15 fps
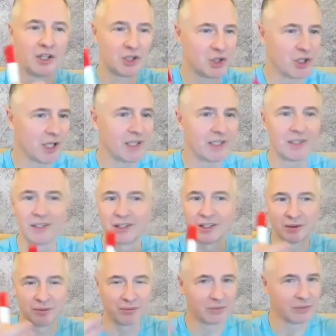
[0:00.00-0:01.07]
счастья,
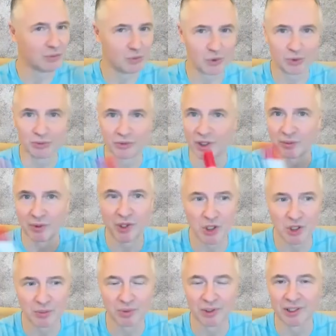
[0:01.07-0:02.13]
там, ну, в общем,
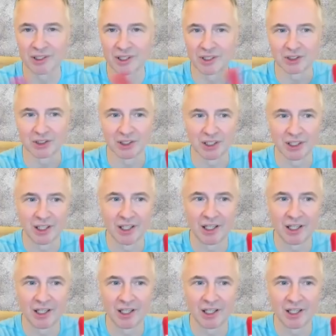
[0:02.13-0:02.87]
гармоничная полноценная жизнь.